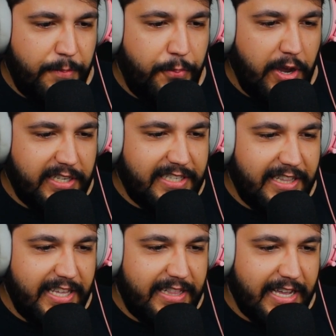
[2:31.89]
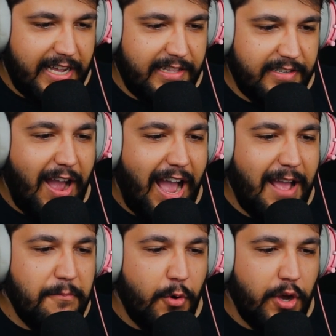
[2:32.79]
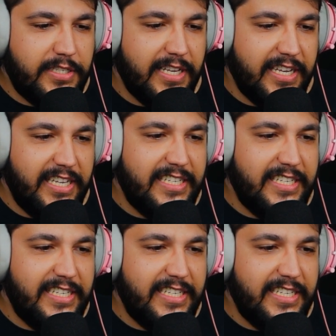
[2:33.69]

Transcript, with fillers: Pipoca está deitada, a moça